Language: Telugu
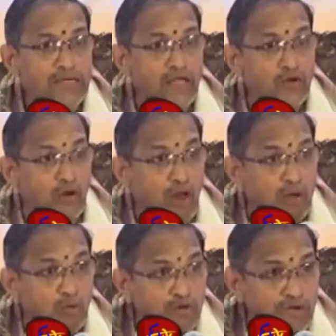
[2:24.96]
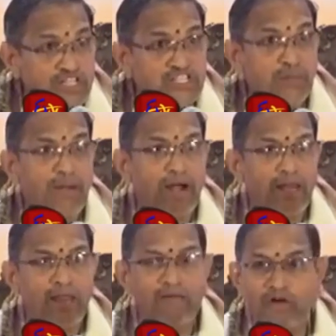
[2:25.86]
నేను రాముడు విడిచిన
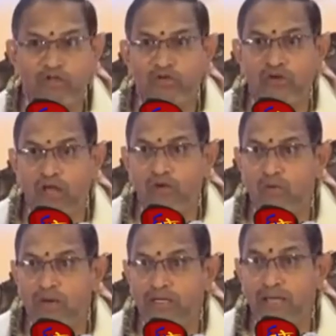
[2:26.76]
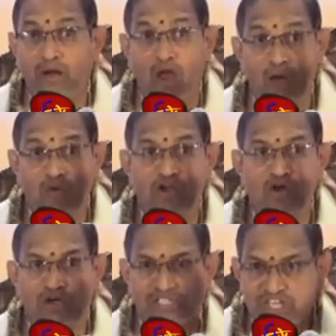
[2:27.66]
బాణంలా విడుతున్నాను అంటే రాముడి
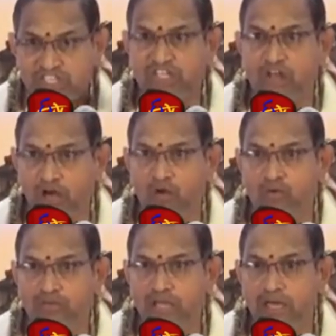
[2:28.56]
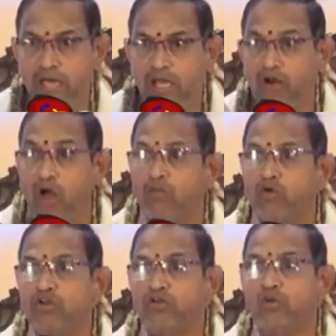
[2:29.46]
యొక్క శక్తి నాలో ఉంది
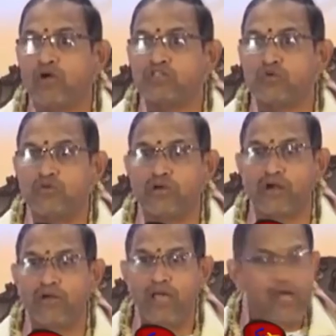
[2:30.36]
రాముడు నన్ను కాసుకుంటున్నాడు